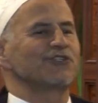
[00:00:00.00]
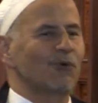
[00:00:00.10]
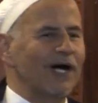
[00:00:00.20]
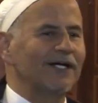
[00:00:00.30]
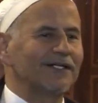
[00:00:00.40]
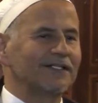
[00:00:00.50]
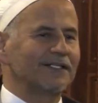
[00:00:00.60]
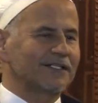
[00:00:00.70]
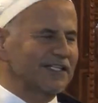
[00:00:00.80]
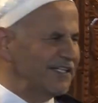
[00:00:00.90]
الشوا
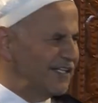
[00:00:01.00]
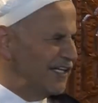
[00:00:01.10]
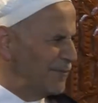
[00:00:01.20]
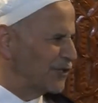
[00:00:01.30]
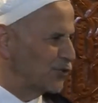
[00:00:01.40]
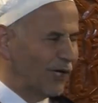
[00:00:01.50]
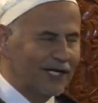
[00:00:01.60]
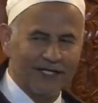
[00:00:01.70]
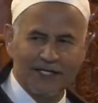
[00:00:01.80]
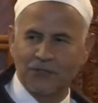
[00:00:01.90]
الايام
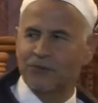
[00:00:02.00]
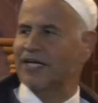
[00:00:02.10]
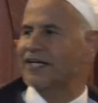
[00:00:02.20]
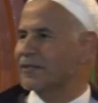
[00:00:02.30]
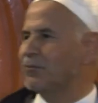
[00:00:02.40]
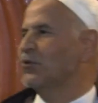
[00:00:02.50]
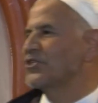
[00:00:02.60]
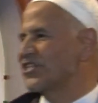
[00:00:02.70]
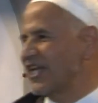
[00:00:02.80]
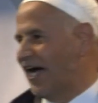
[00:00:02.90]
الطوال كنا كنربحوا
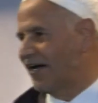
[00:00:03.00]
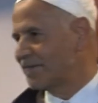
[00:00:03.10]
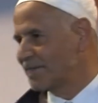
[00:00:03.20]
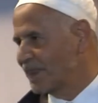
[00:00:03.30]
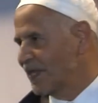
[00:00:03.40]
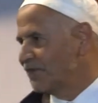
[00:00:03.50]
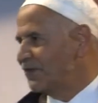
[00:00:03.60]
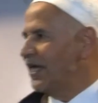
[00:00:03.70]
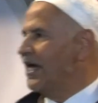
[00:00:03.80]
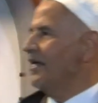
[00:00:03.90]
نص ساعه
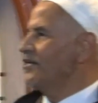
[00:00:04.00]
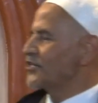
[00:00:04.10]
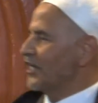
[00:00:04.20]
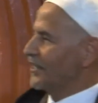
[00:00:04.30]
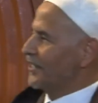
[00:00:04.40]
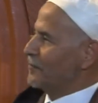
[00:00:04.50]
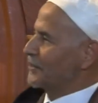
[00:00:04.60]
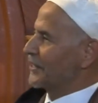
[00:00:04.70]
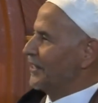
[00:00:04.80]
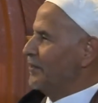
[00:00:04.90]
فالان ان شاء الله
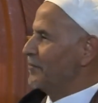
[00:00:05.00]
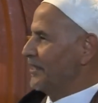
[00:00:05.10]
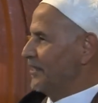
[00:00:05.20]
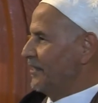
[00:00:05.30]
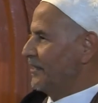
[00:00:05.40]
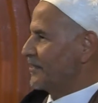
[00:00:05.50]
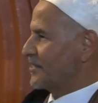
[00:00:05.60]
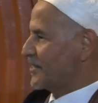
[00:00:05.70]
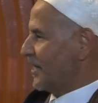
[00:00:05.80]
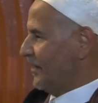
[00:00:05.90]
الرحمن الرحيم غادي
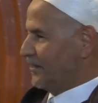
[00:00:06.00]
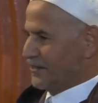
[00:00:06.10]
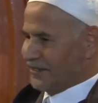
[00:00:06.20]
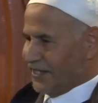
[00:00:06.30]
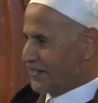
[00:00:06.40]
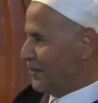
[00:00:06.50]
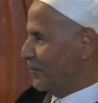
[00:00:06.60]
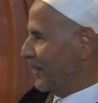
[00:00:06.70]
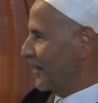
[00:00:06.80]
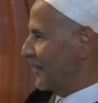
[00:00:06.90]
السي سعيد الله يجزيه
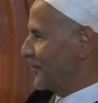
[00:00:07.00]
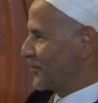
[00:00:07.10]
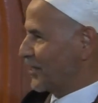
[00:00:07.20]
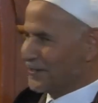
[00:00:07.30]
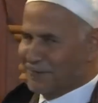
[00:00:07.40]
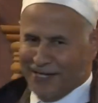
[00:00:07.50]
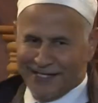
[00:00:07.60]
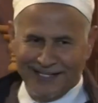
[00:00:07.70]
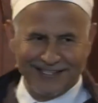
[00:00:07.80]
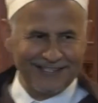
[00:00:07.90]
بخير غادي يجتهد
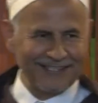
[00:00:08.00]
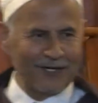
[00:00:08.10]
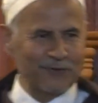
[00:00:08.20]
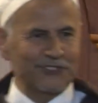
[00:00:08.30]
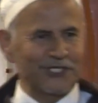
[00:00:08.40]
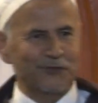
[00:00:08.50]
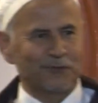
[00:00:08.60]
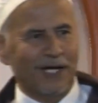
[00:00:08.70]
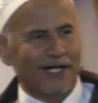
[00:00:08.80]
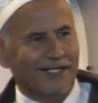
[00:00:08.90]
معنا او
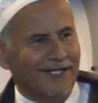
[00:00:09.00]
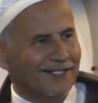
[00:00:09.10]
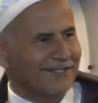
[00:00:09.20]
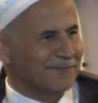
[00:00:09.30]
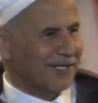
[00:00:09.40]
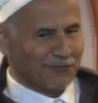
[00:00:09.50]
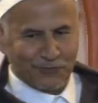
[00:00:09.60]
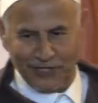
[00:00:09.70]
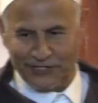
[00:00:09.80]
نجتهدوا معاه حنا ما نعرفش شكون اللي